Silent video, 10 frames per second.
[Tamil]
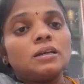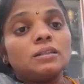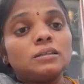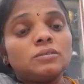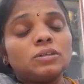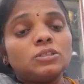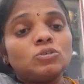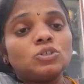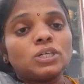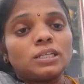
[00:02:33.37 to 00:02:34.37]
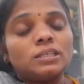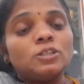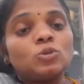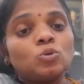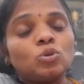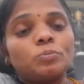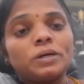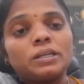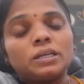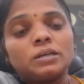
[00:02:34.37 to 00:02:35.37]
இது வந்து கொஞ்சம் அதீத
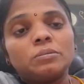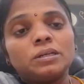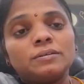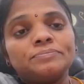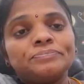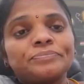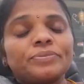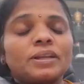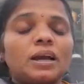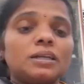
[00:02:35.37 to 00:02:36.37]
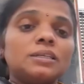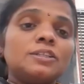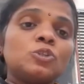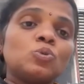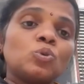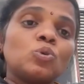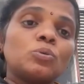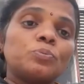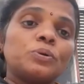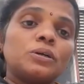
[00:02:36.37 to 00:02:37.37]
துருதுருப்பாக இருக்கே அப்படின்னு அதீத
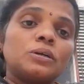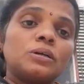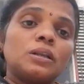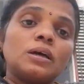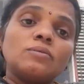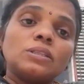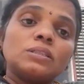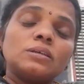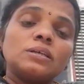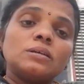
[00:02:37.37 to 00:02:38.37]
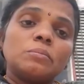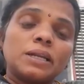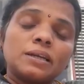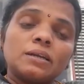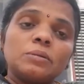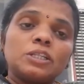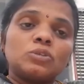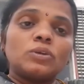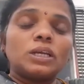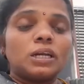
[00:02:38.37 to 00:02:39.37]
துருதுருப்புக்கெல்லாம் வந்து மனநல
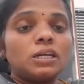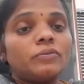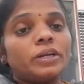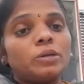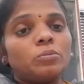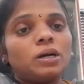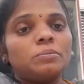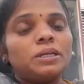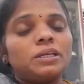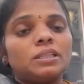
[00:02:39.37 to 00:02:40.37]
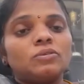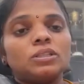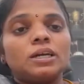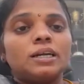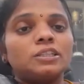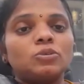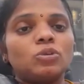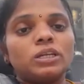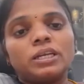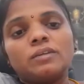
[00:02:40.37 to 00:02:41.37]
மருத்துவரை அணுக வேண்டுமா அப்படிங்கிறது வந்து அடுத்த
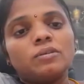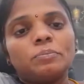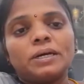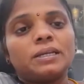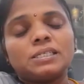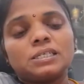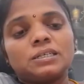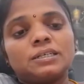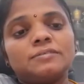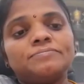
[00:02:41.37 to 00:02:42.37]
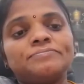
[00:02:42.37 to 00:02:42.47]
ஒரு கேள்வி பேரண்ட்ஸ் கிட்ட